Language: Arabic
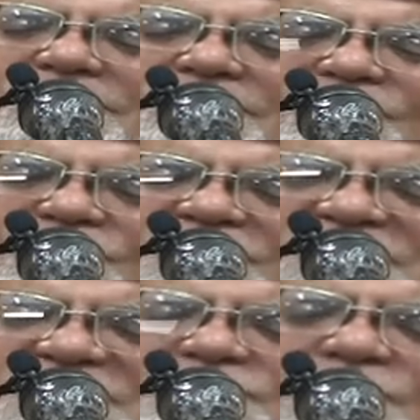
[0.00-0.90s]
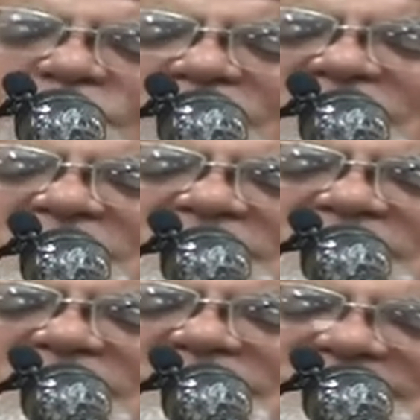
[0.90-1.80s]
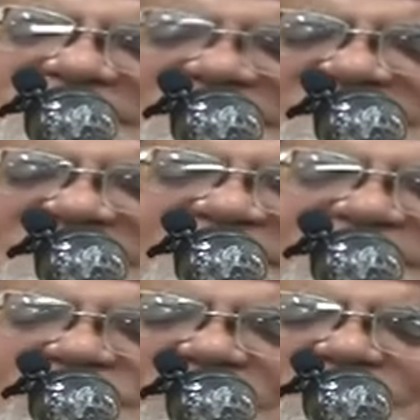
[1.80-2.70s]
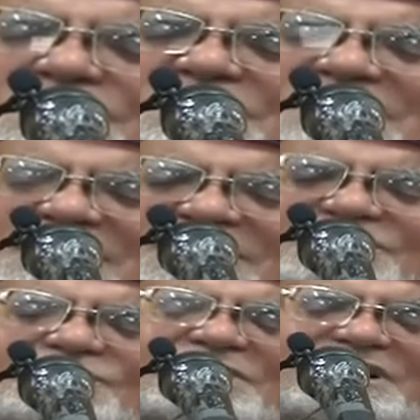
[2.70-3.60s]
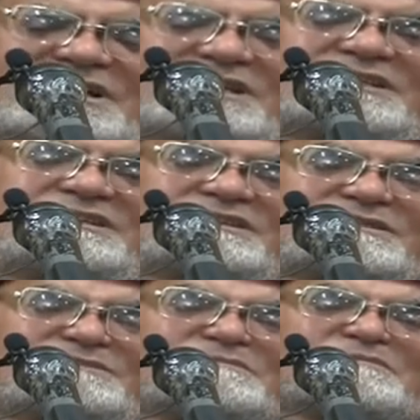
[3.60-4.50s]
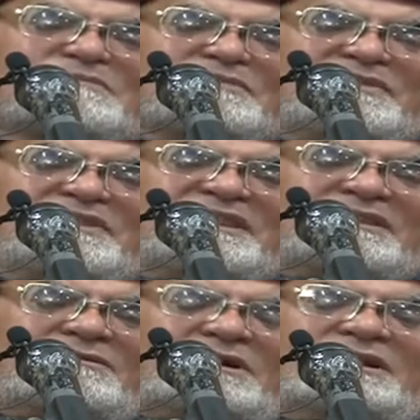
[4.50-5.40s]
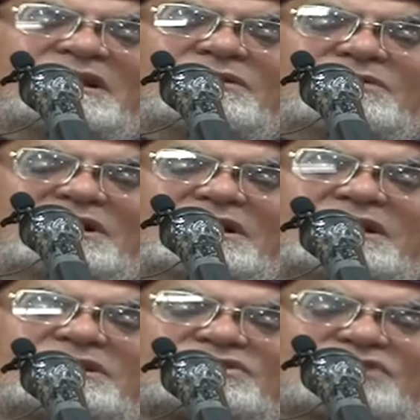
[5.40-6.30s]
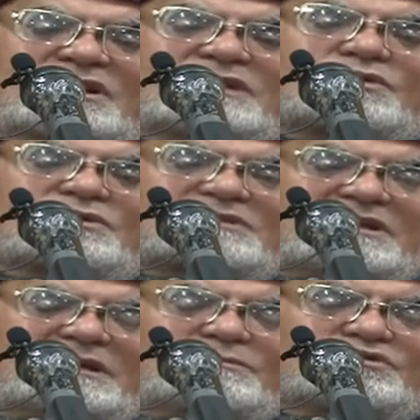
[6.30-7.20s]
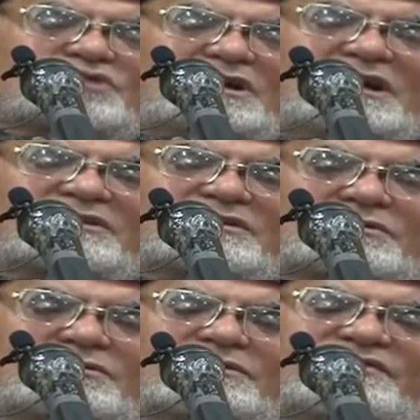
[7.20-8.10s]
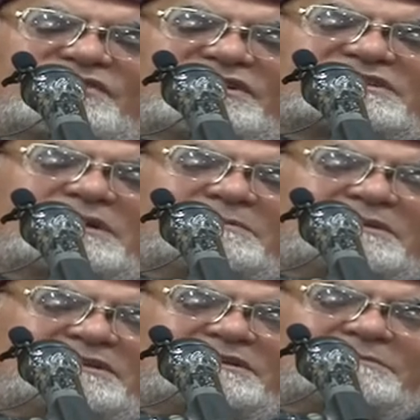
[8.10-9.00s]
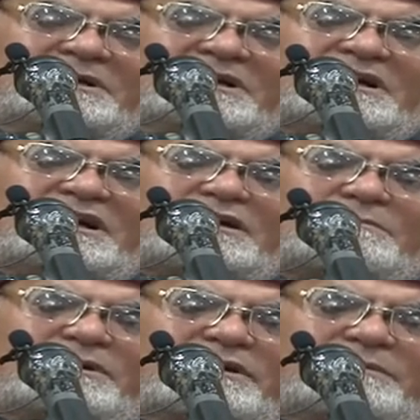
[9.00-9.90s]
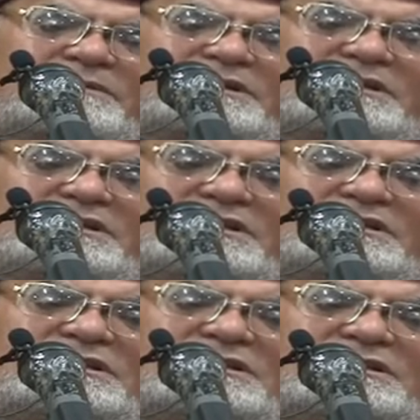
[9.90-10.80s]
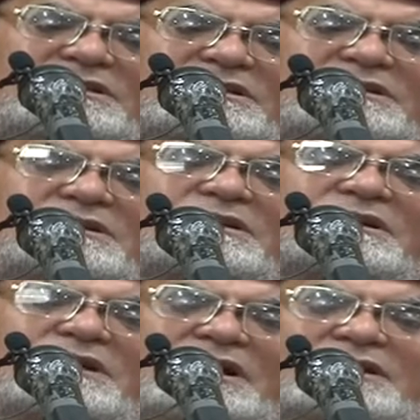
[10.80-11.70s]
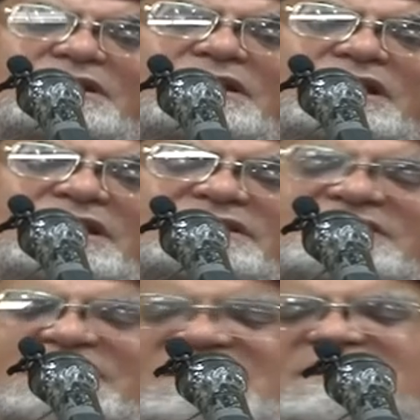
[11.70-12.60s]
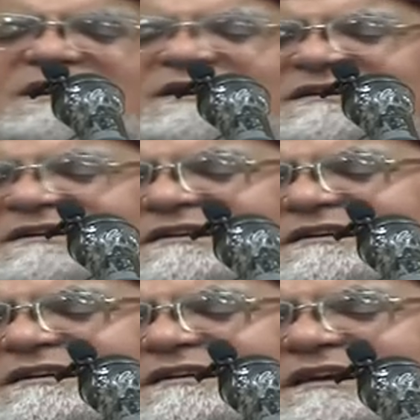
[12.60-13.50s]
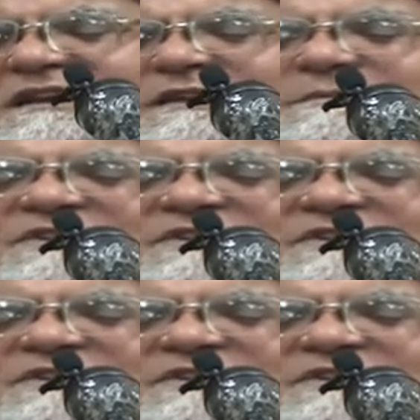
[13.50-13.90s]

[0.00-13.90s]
معجزة الله إلى سيدنا محمد رسول الله وأنه عليه الصلاة والسلام صادق في جميع ما أخبر به عن الله تعالى لأن من